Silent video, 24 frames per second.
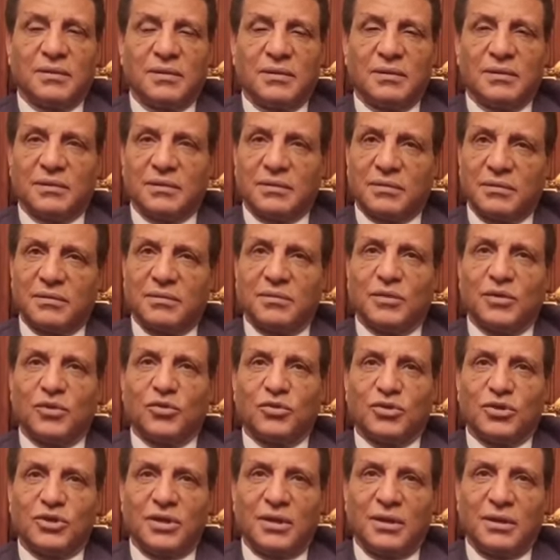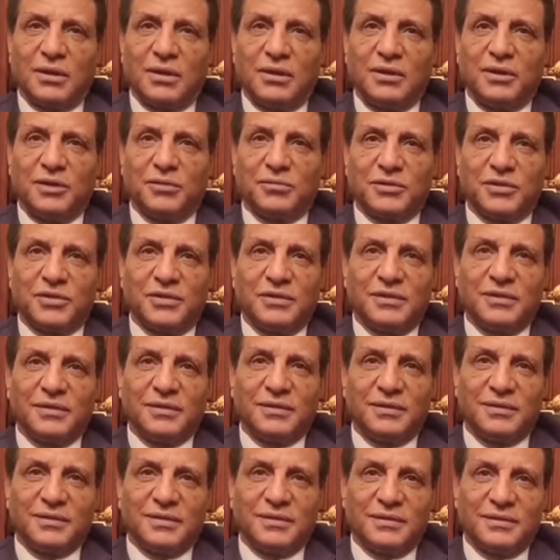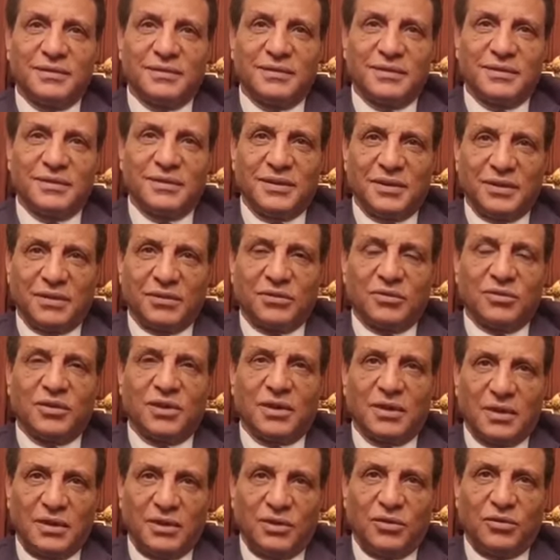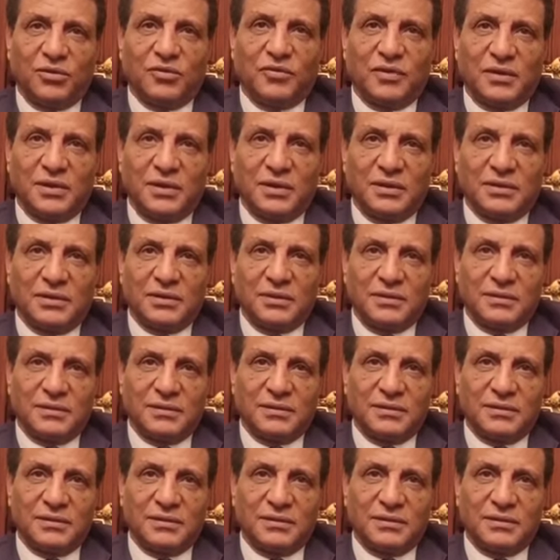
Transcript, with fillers: آه، ما كنتش هخليه يمضي اه يعني كنت هخليه يقعد في النادي